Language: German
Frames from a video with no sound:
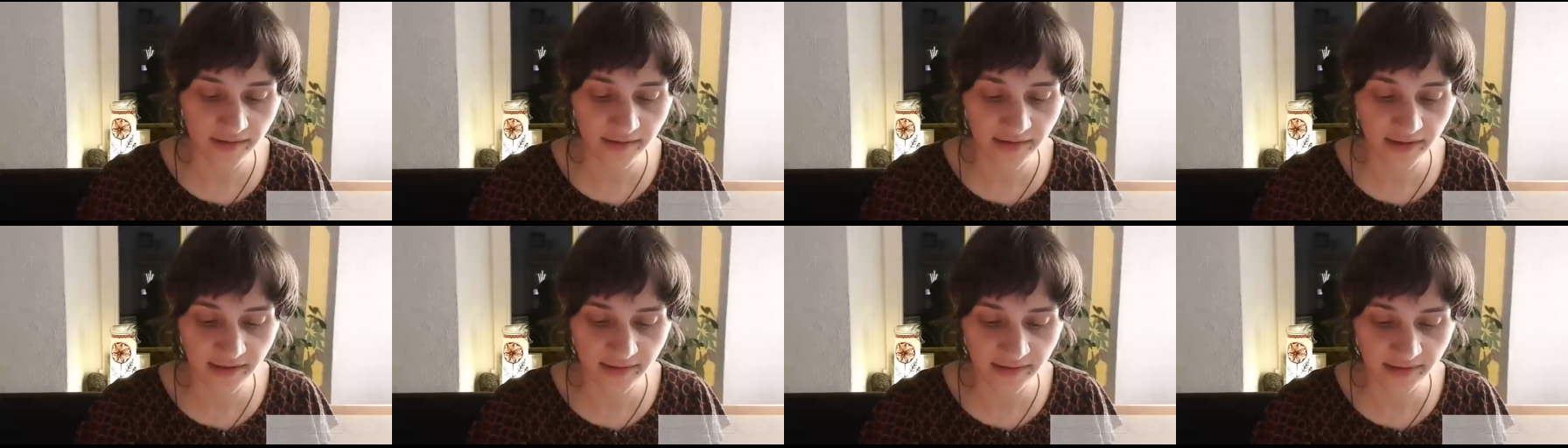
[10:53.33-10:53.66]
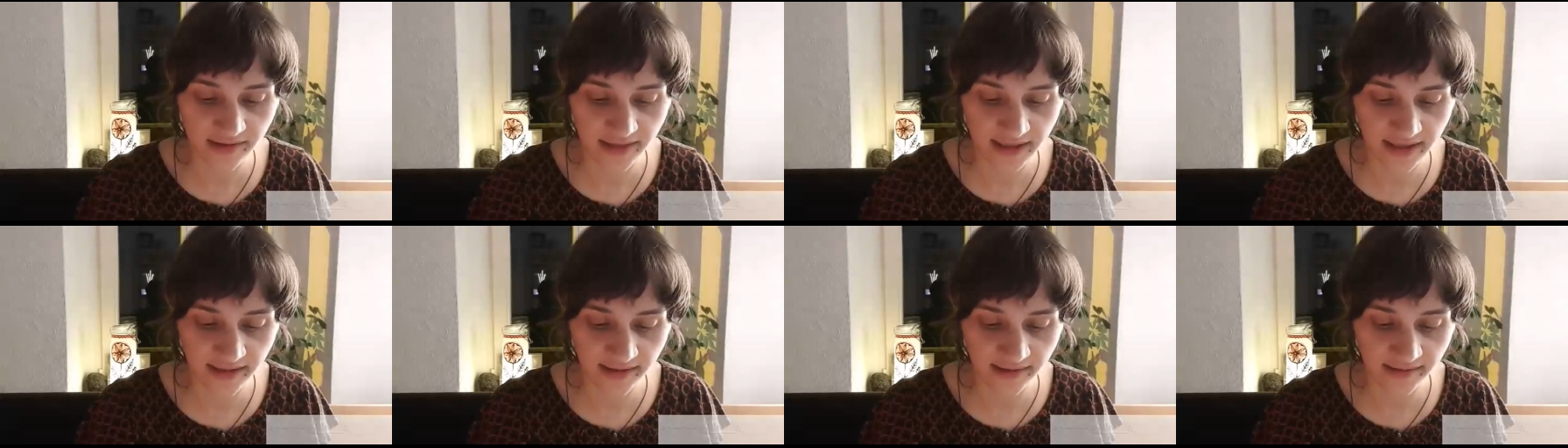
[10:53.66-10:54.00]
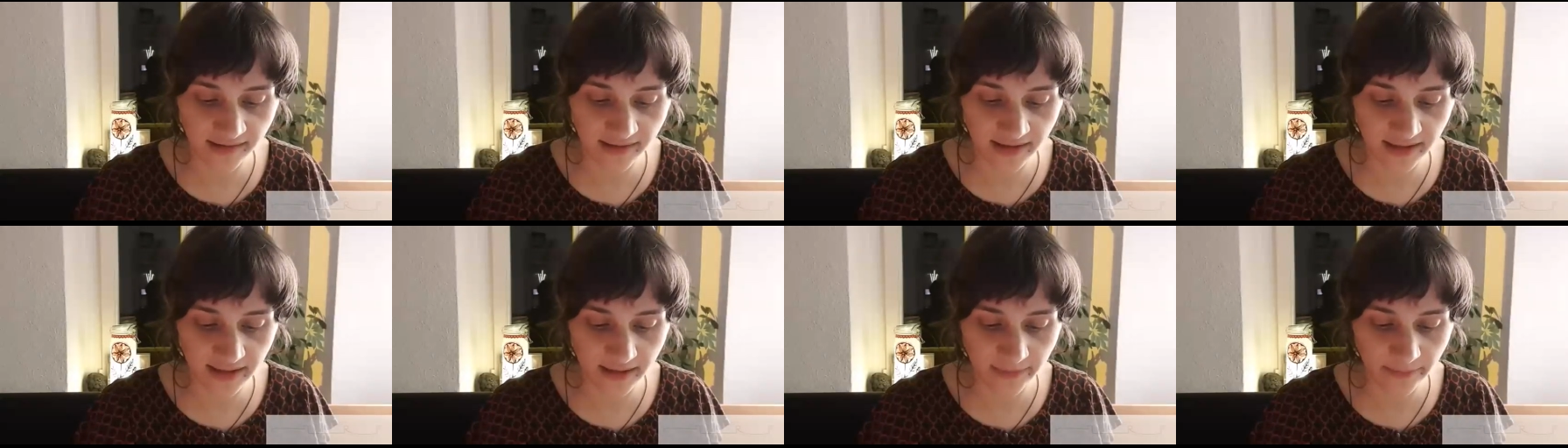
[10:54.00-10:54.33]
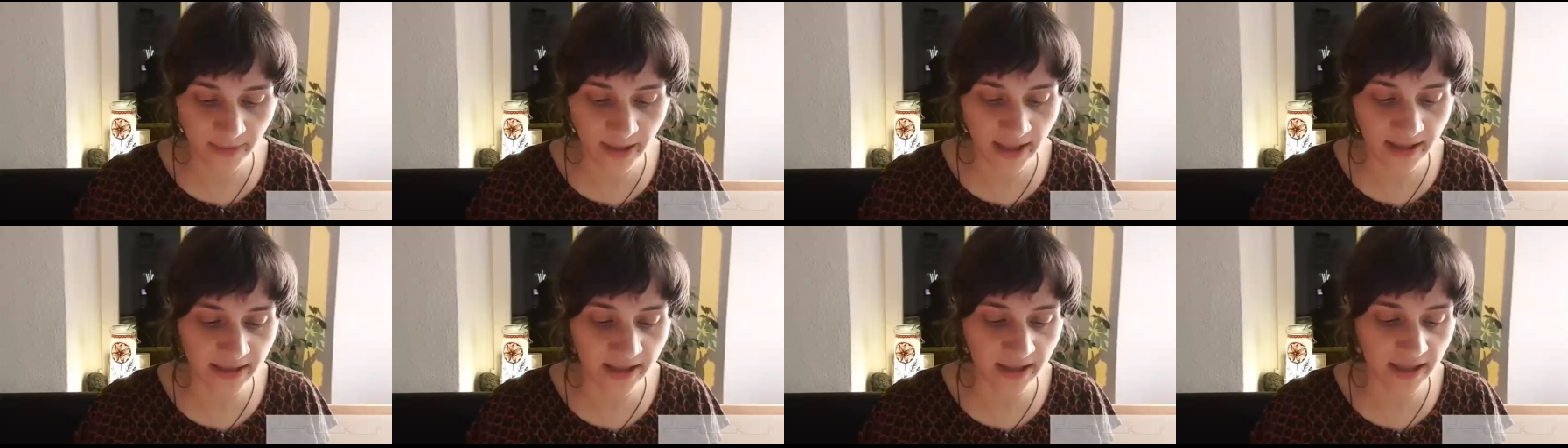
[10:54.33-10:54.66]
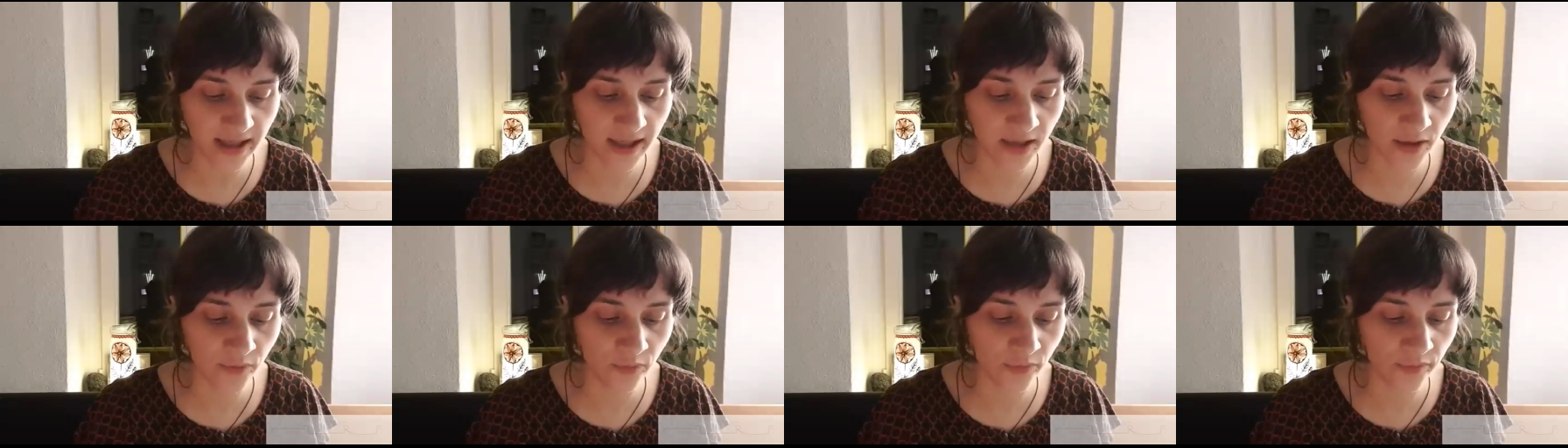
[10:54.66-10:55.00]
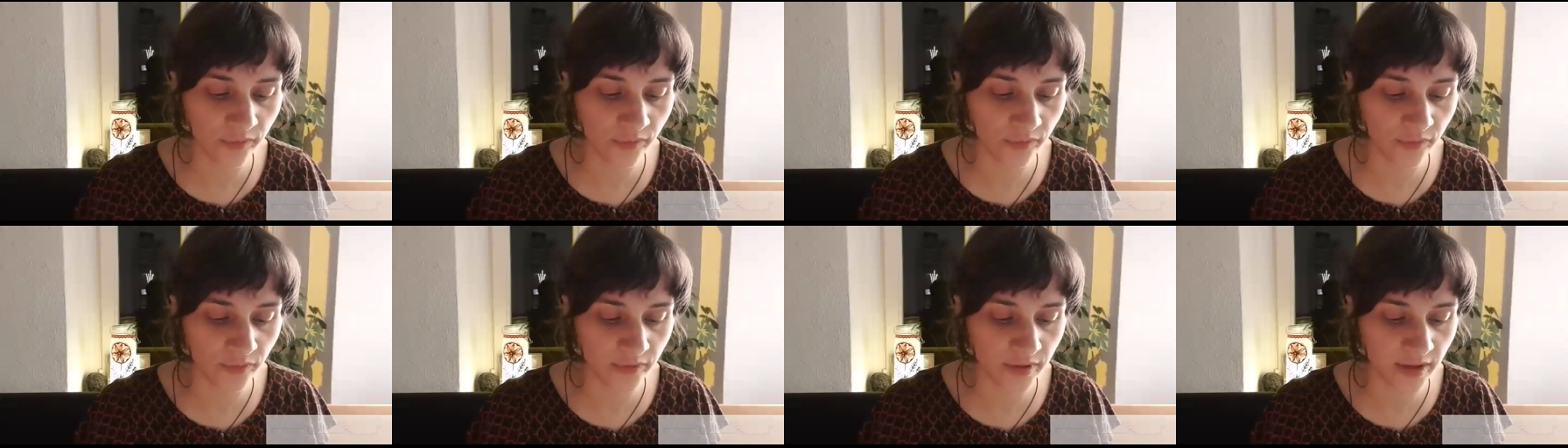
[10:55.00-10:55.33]
sie sehnen sich mehr nach
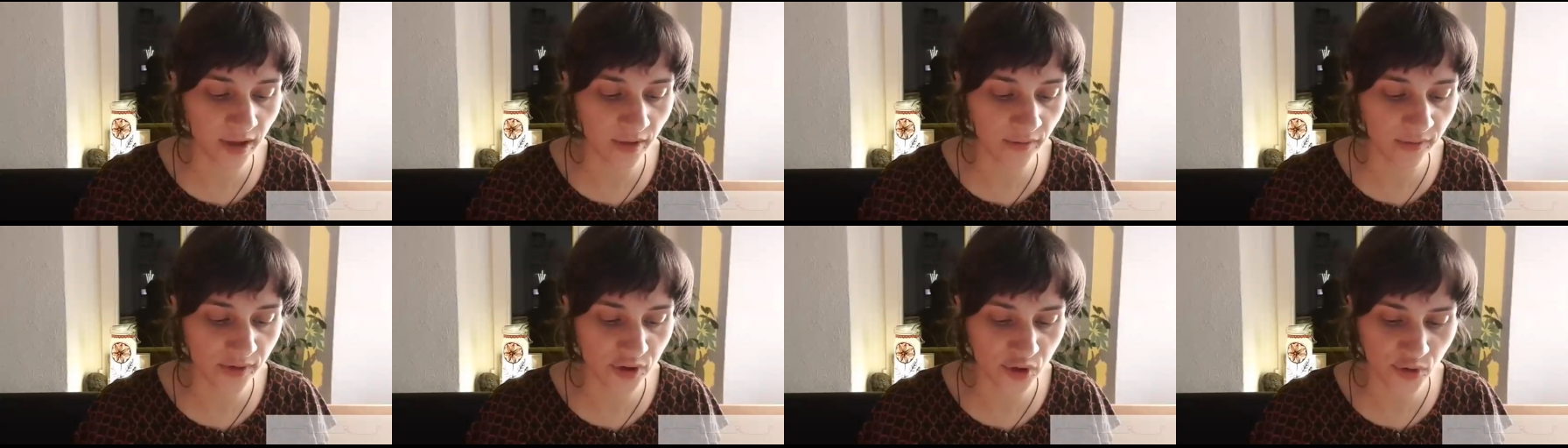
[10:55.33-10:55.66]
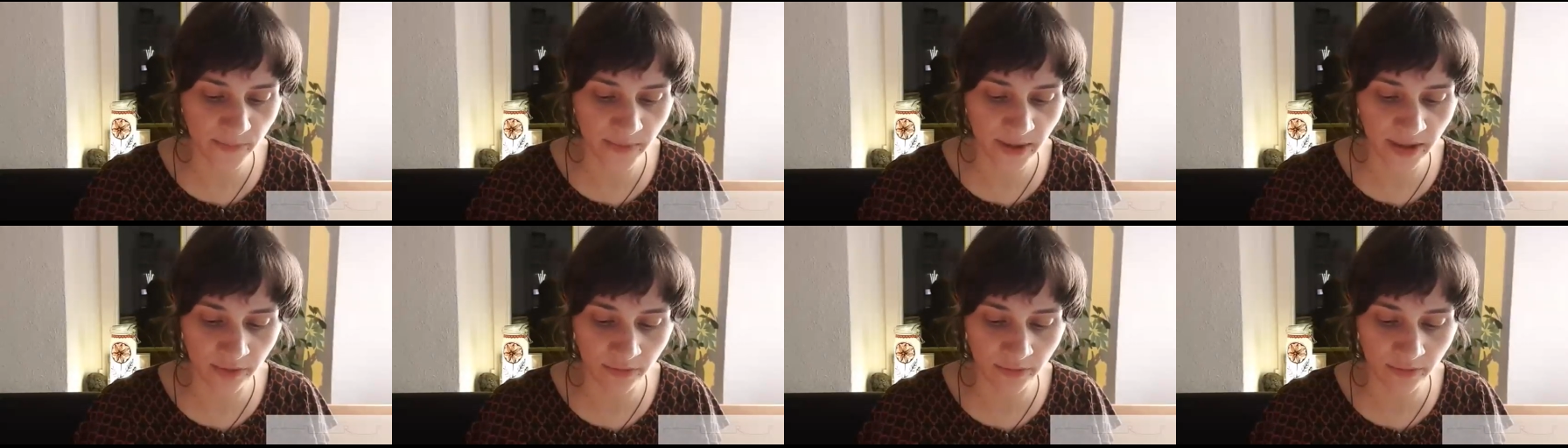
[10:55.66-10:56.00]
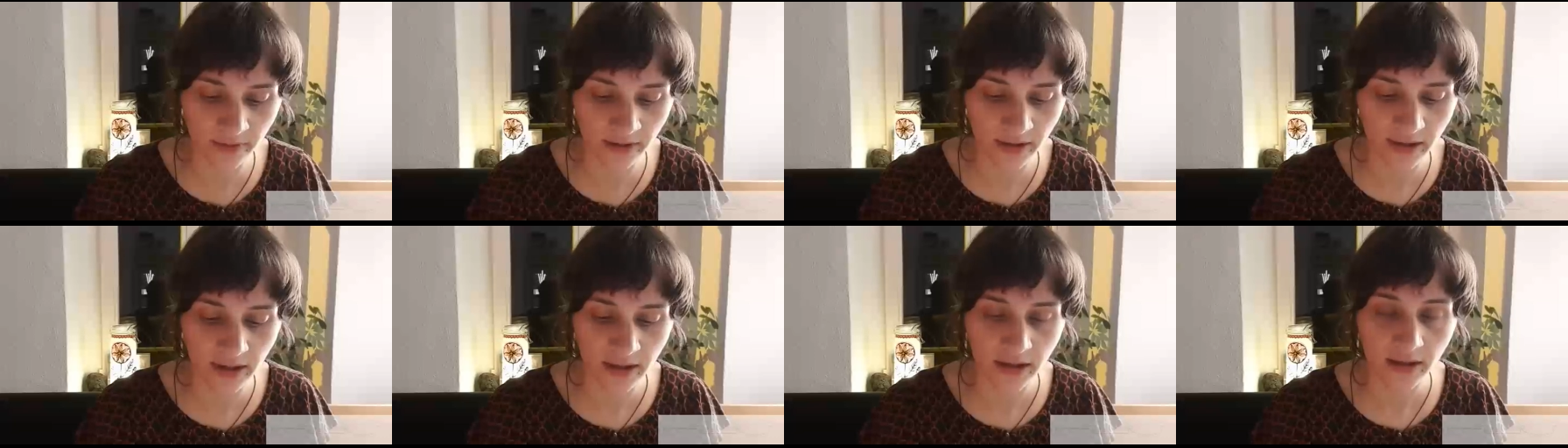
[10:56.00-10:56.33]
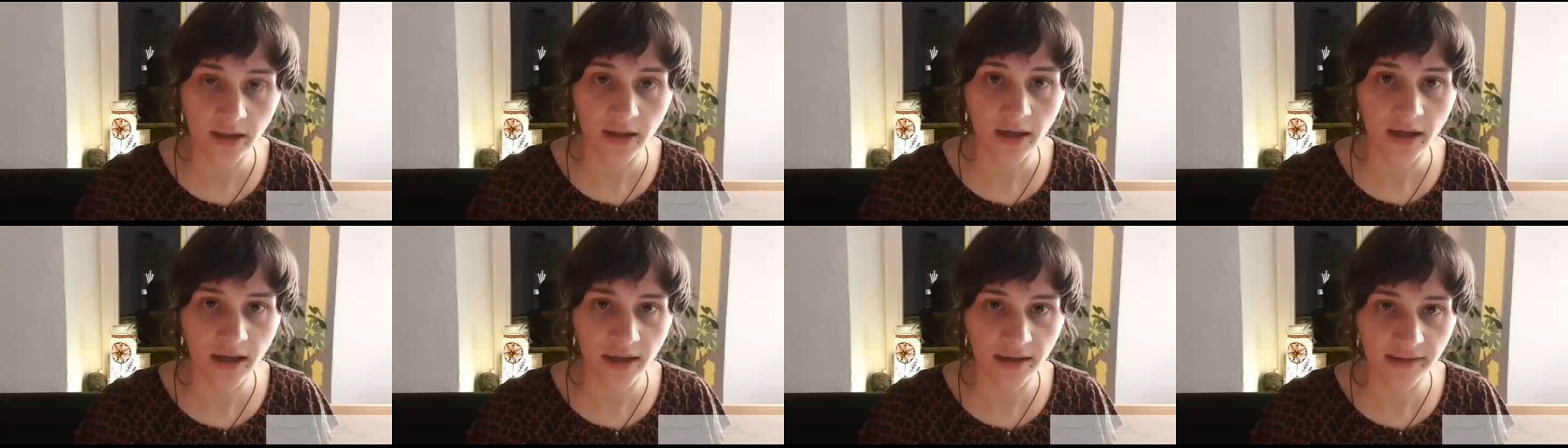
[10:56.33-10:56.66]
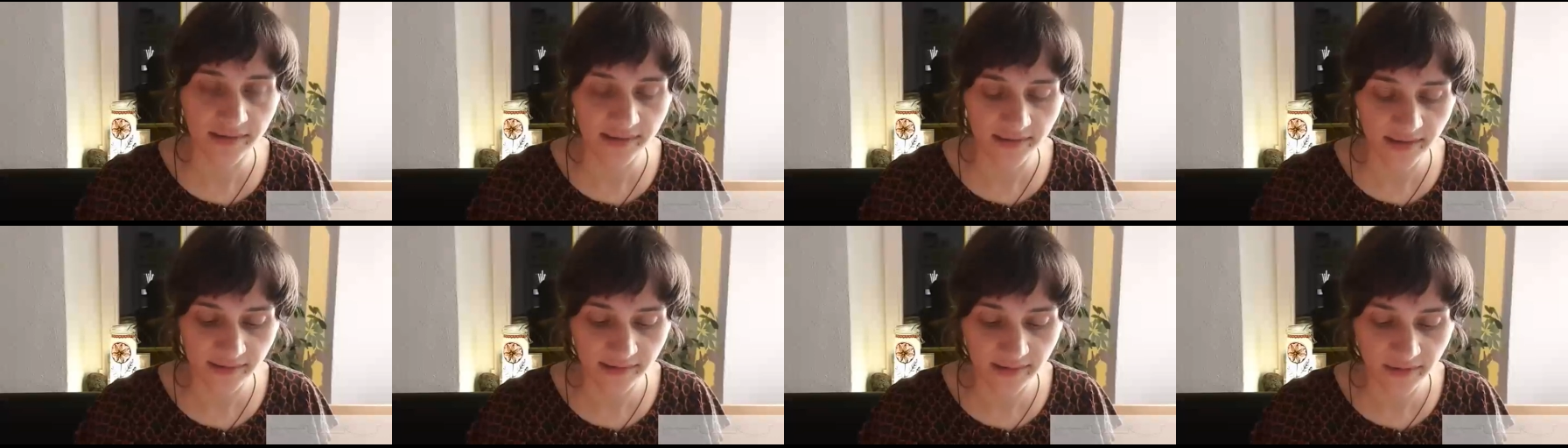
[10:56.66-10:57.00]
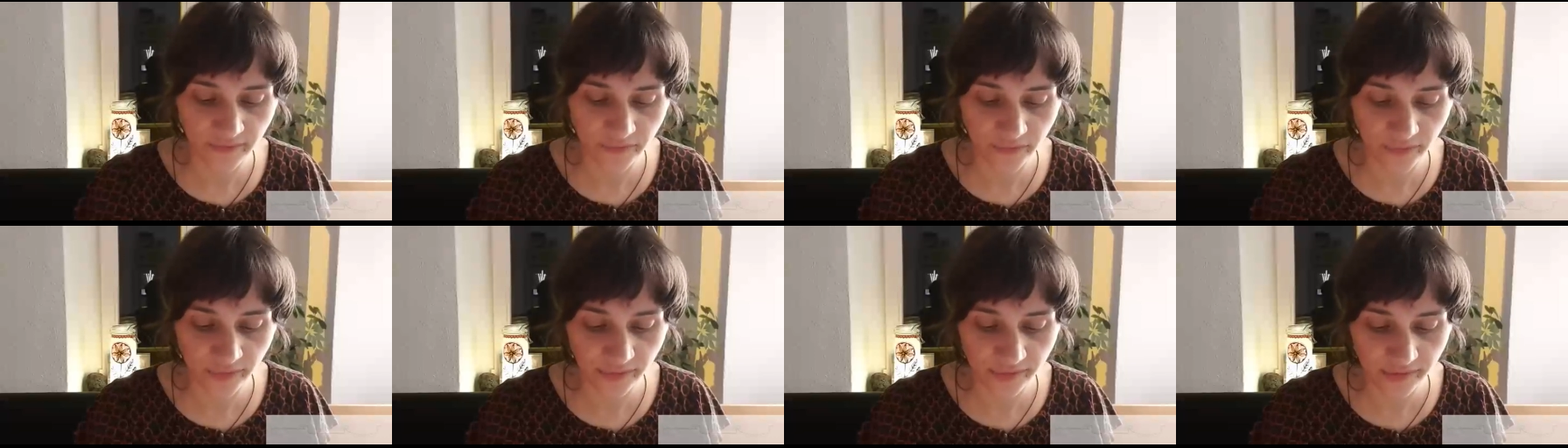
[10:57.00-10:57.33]
Erlösung und Ausspannung als dass
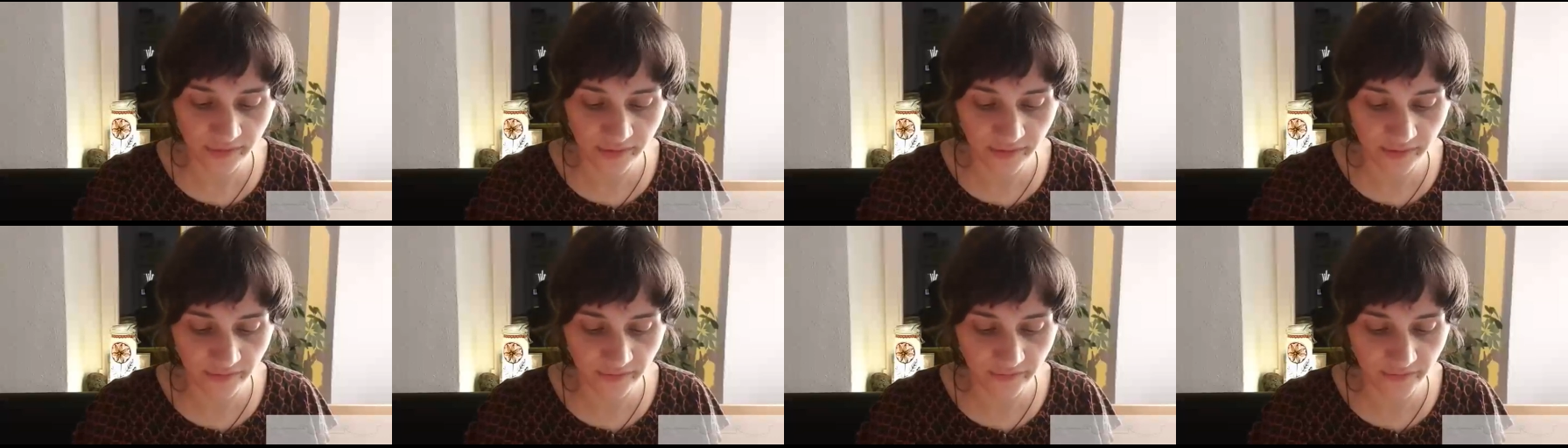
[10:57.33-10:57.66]
sie wüssten,